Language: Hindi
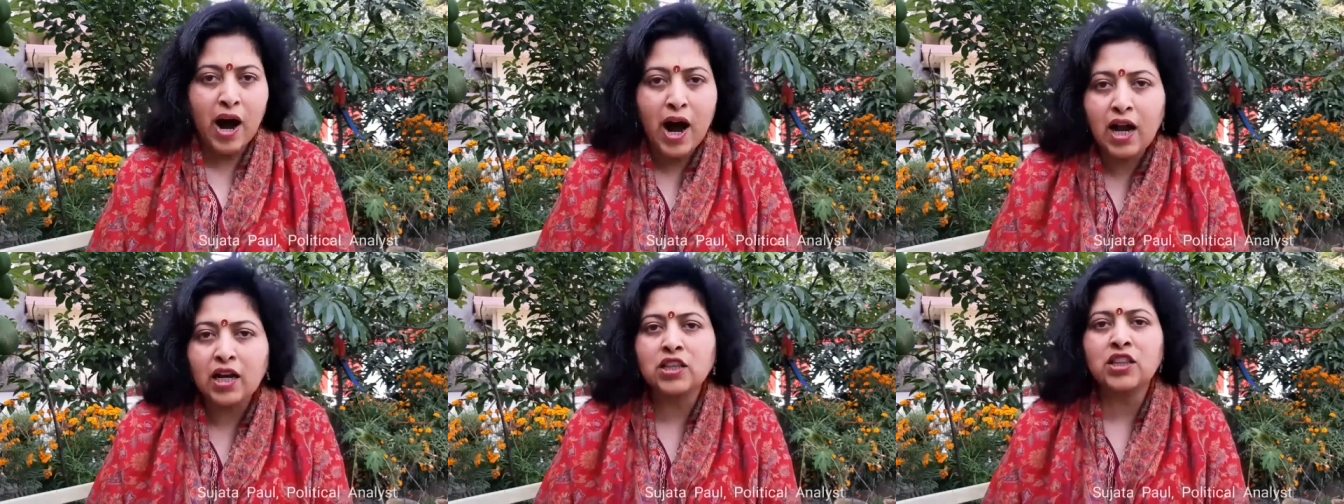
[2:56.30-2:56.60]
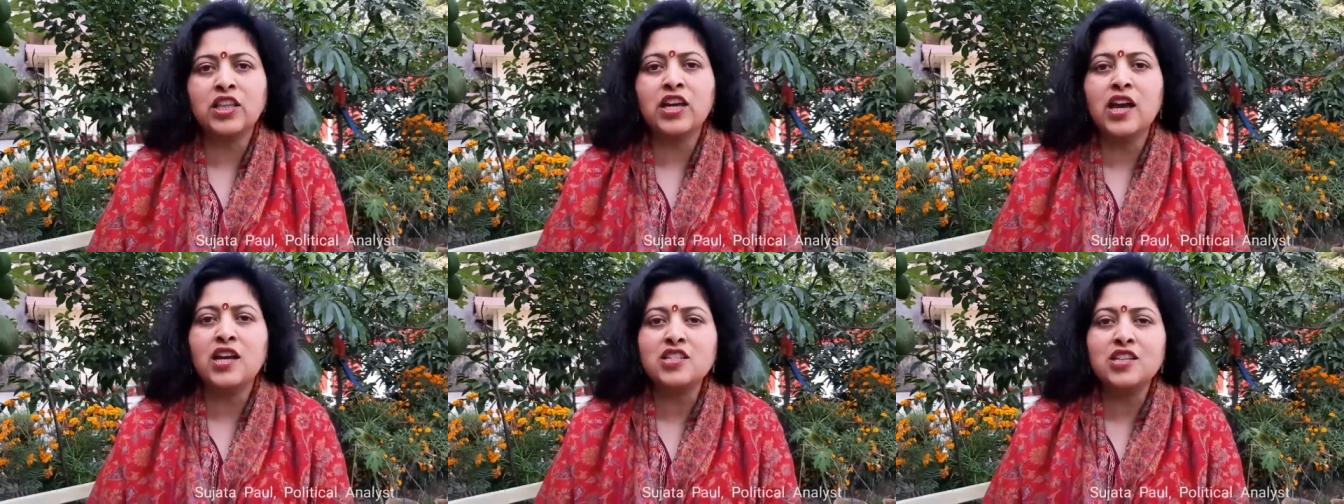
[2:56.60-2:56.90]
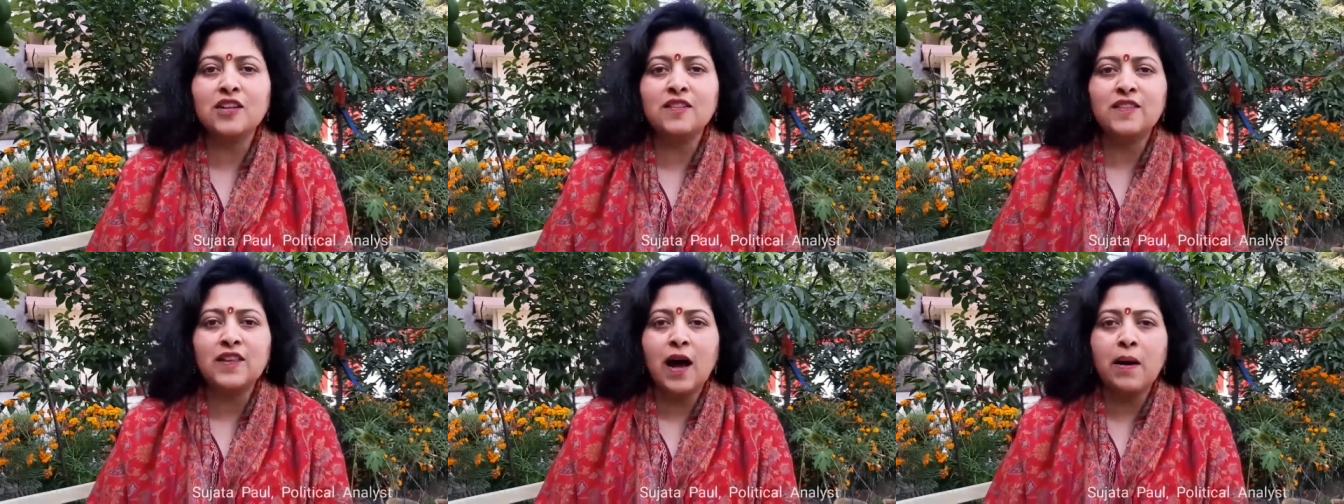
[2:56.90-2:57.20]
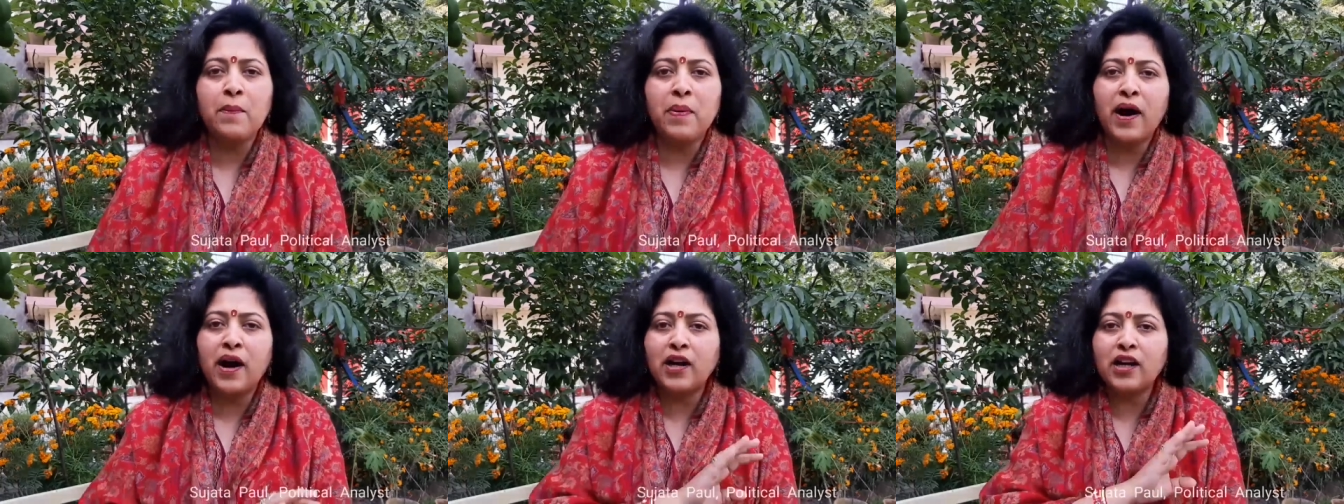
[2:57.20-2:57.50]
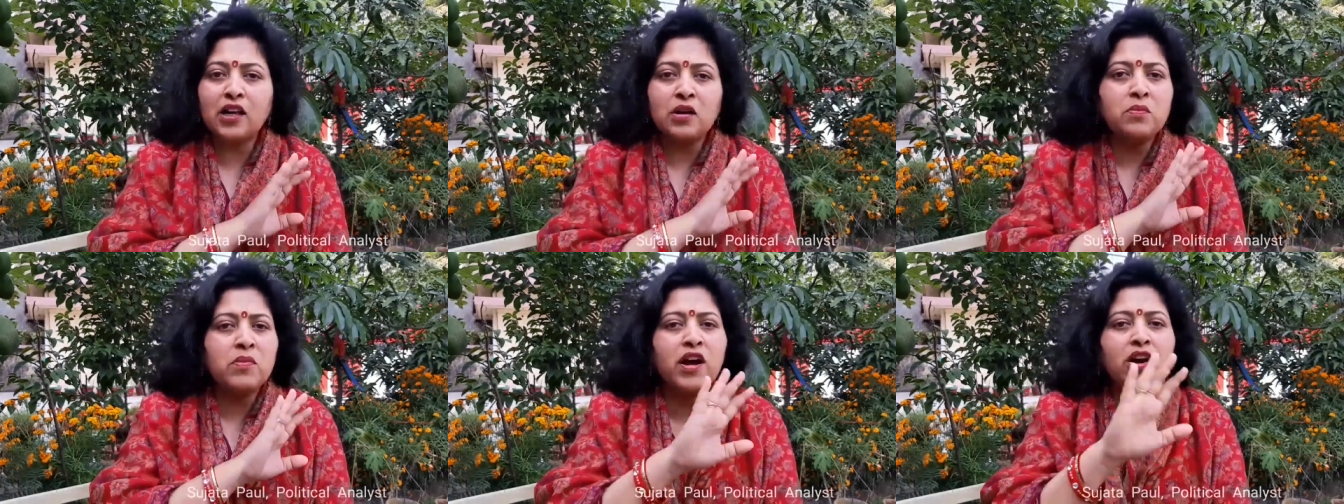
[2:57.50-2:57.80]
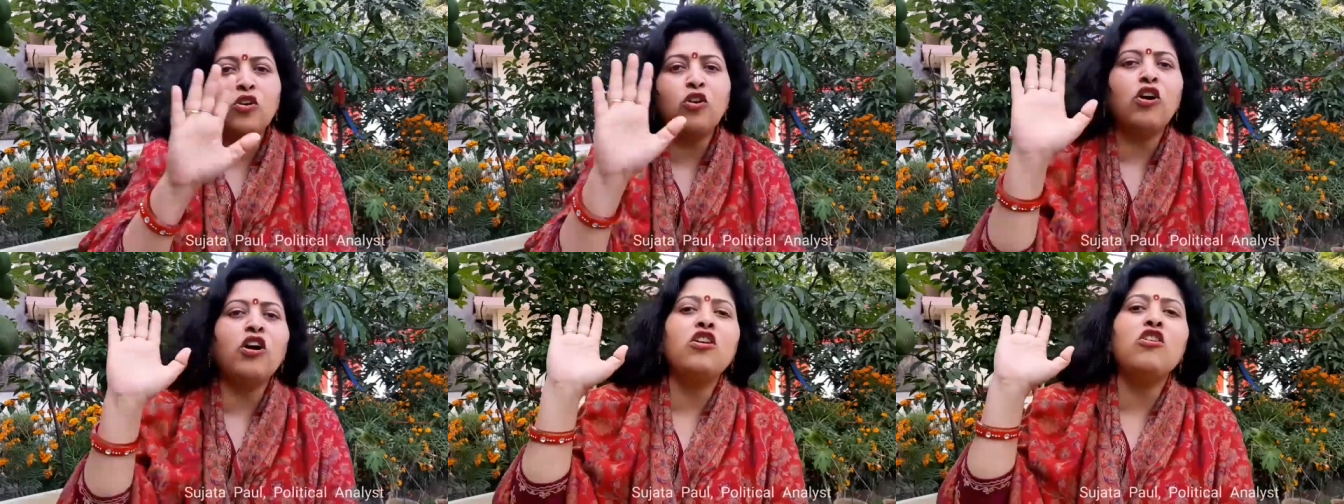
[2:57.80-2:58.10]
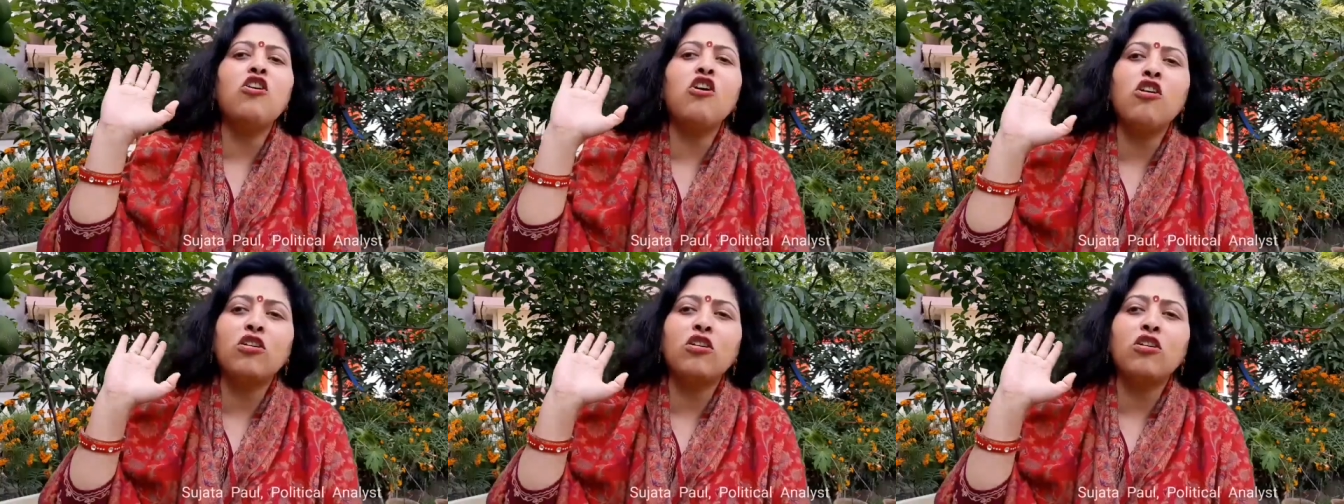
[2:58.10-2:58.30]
भारतीय जनता पार्टी में कोई